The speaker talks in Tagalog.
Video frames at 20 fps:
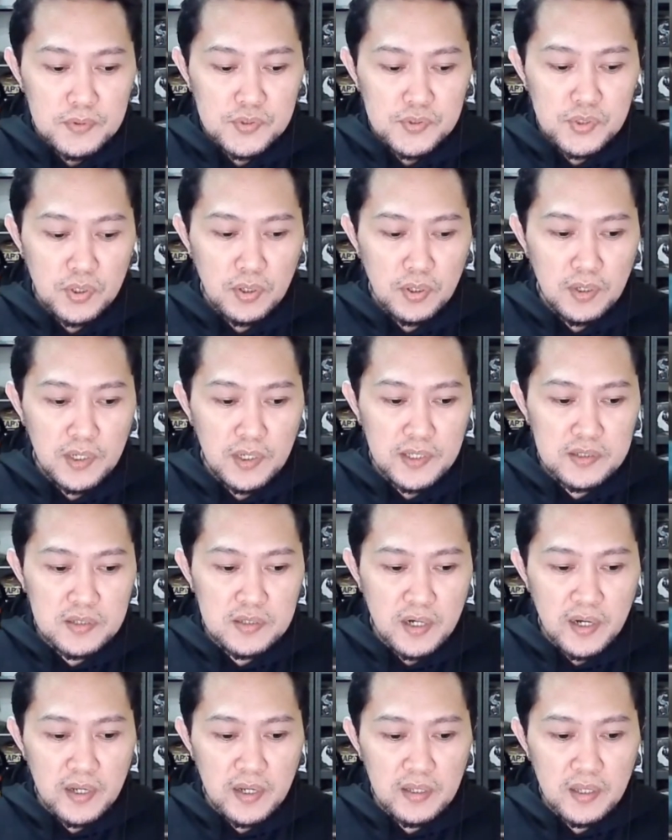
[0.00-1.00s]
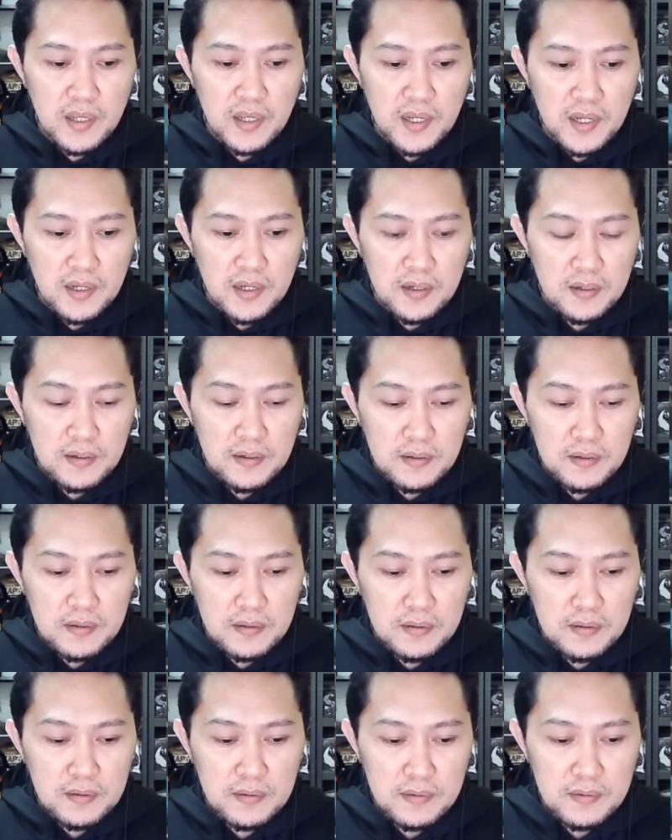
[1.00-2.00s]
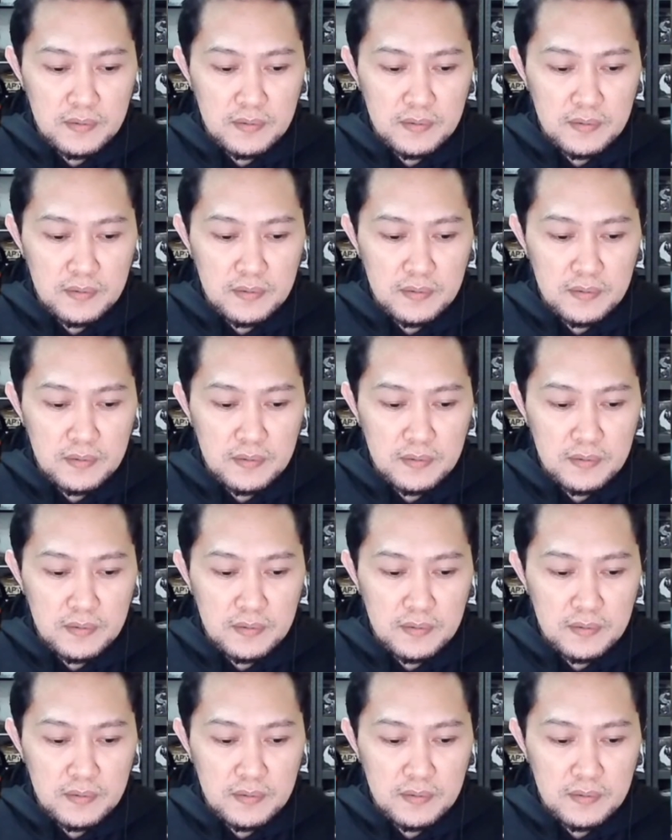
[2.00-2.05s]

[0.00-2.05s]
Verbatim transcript: Solid training ah. Oh!